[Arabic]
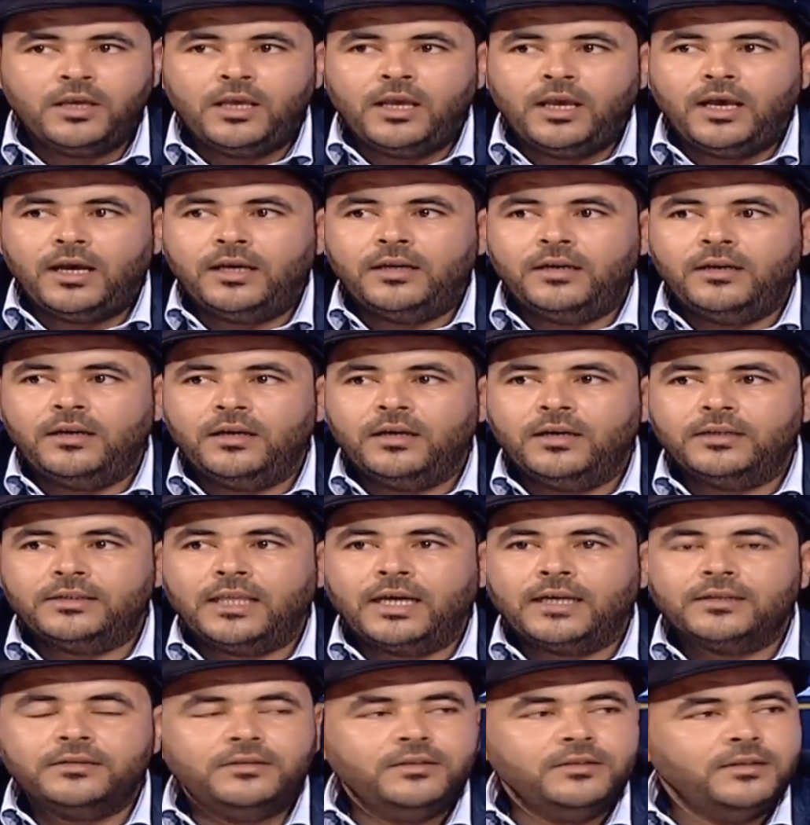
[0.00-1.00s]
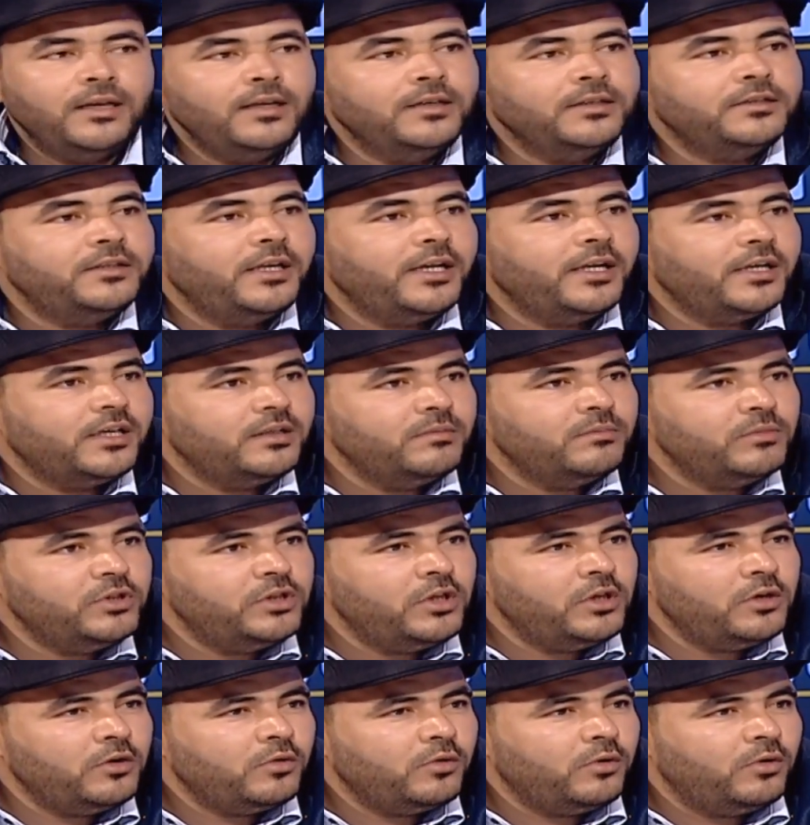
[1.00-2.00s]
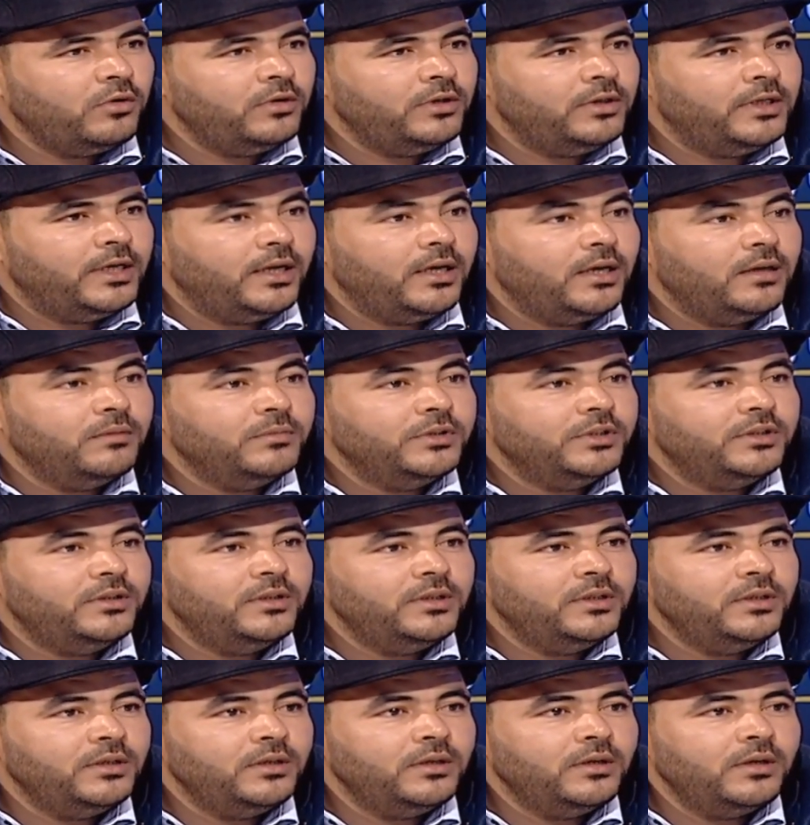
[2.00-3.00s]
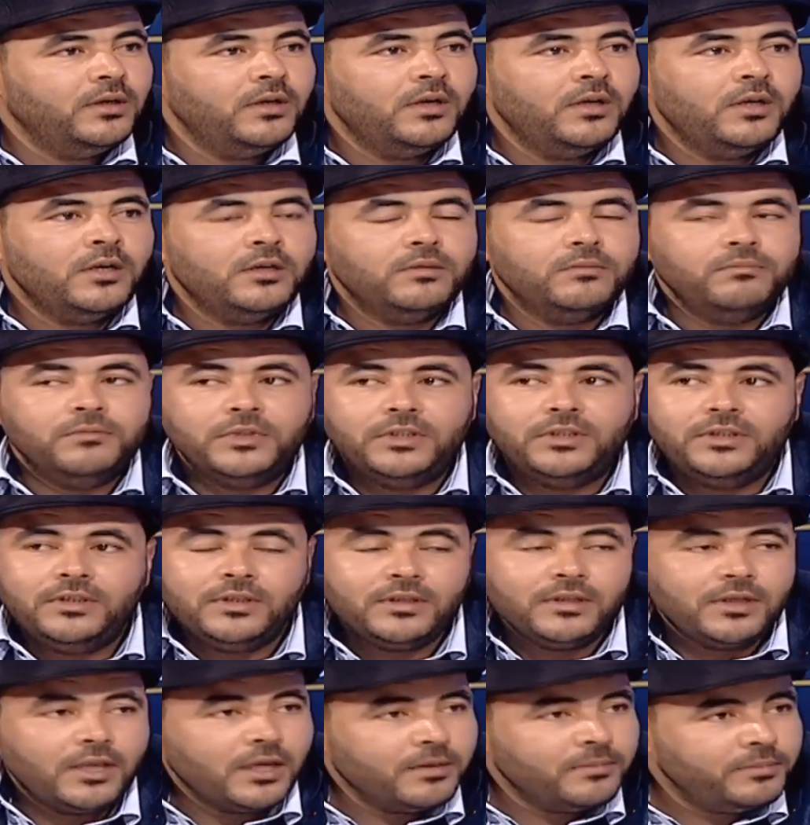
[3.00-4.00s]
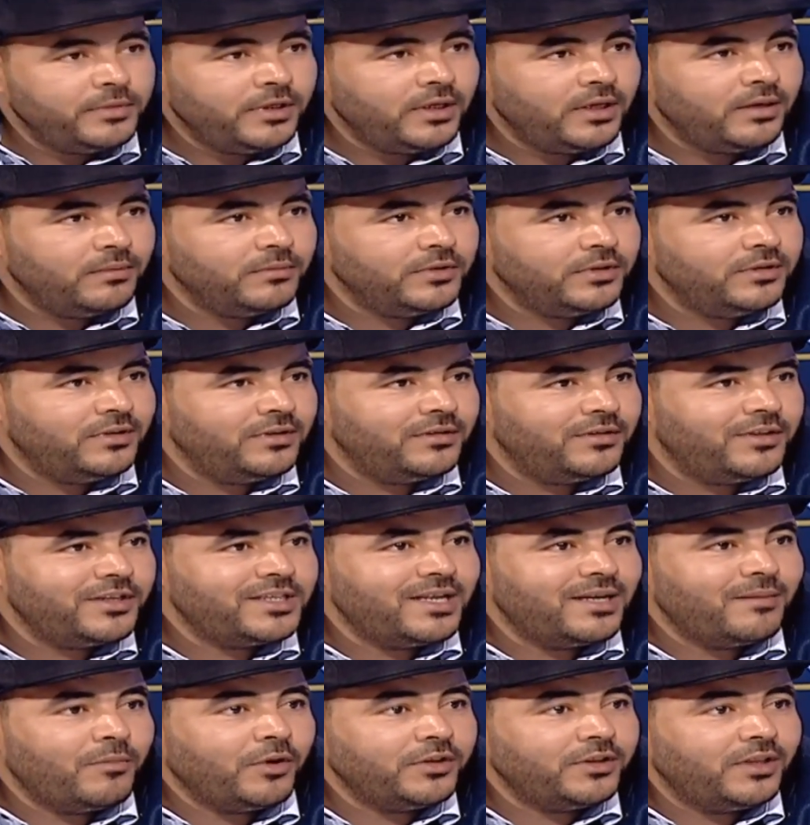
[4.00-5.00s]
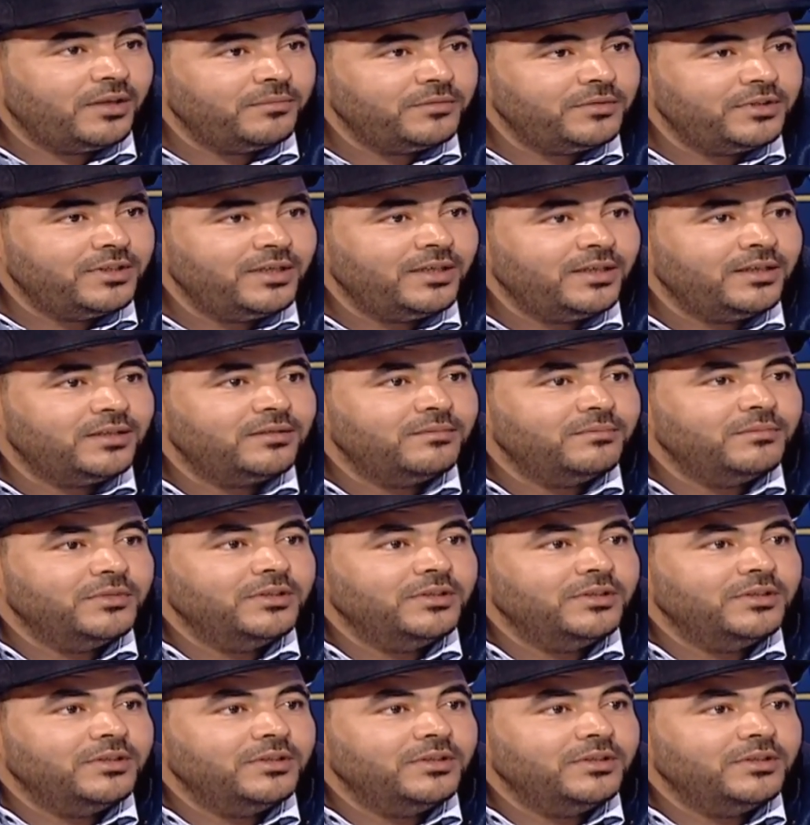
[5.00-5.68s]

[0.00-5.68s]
ان تعدينا لتراكن مدنين الكل لان يعني مدنين مدنين كبيره مدنين تسع معتمديات نعم.